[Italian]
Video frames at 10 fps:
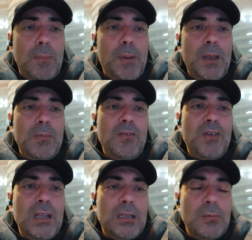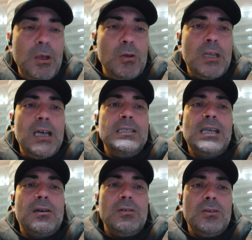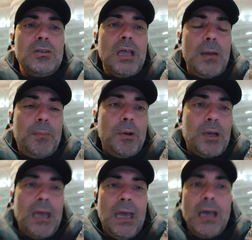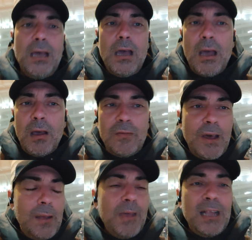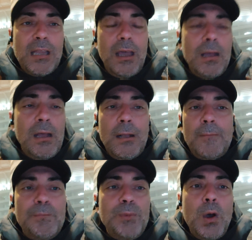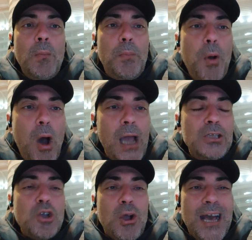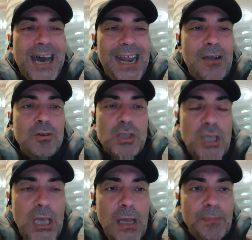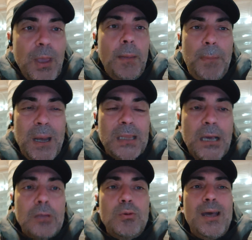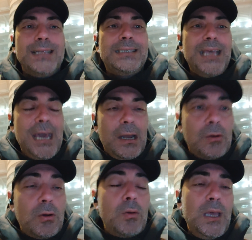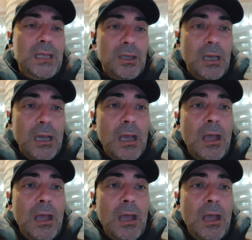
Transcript: i primi 20 minuti del secondo tempo che veramente non puoi giocare così e perdere 2-0 quindi